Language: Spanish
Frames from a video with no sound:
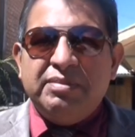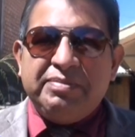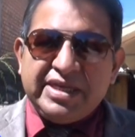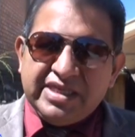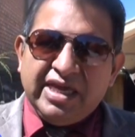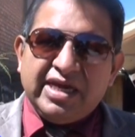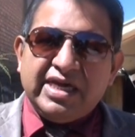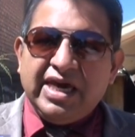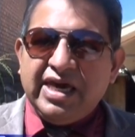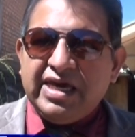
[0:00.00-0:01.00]
Me pareciera
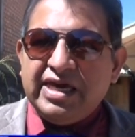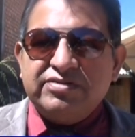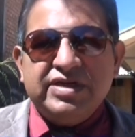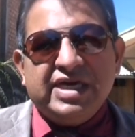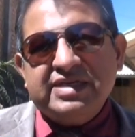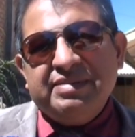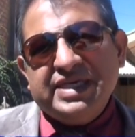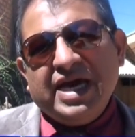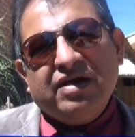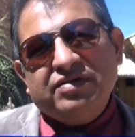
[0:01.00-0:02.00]
que, que esto ya está
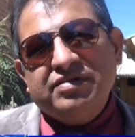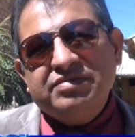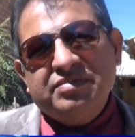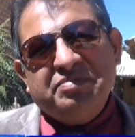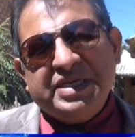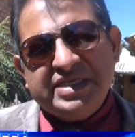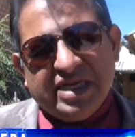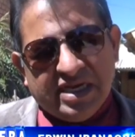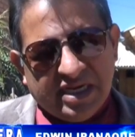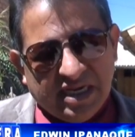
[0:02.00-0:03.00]
mañado, ¿no? me
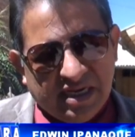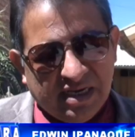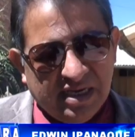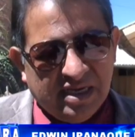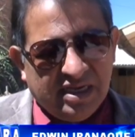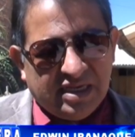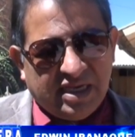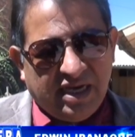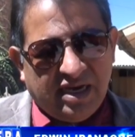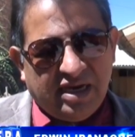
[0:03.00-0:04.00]
pareciera que
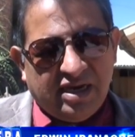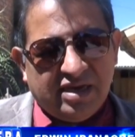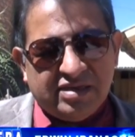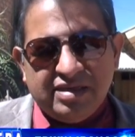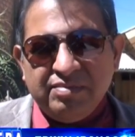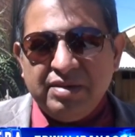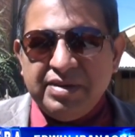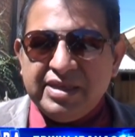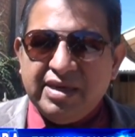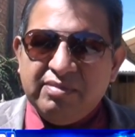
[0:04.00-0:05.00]
que
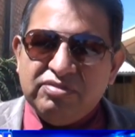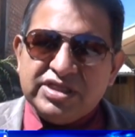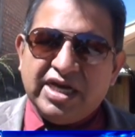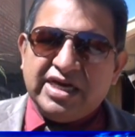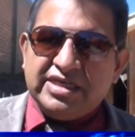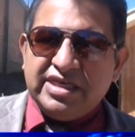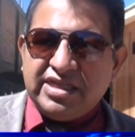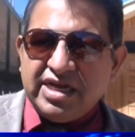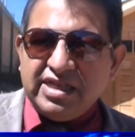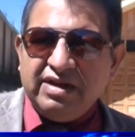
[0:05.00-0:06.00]
simplemente buscan que se
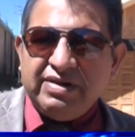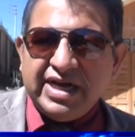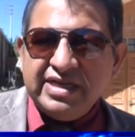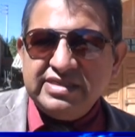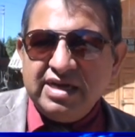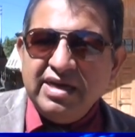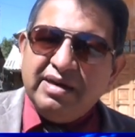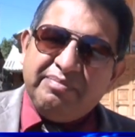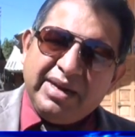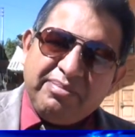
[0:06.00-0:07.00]
trate la vacancia
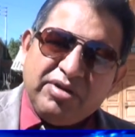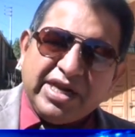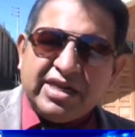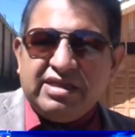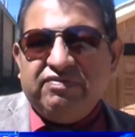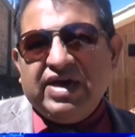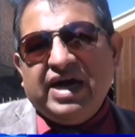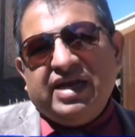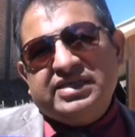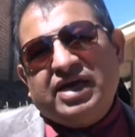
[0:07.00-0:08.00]
para poder
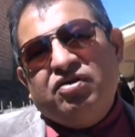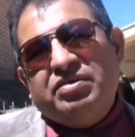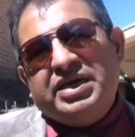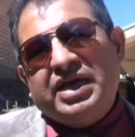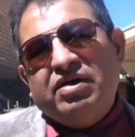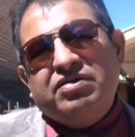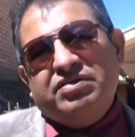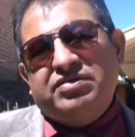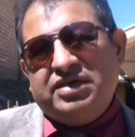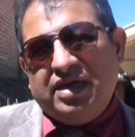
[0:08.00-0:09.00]
ratificar a este gobernador,
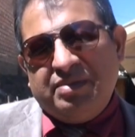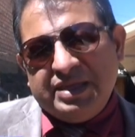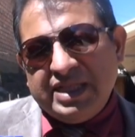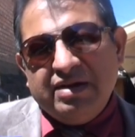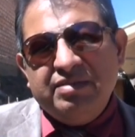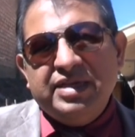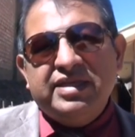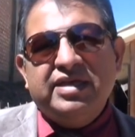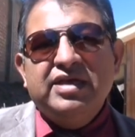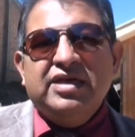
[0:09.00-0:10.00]
que
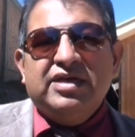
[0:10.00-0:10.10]
lamentablemente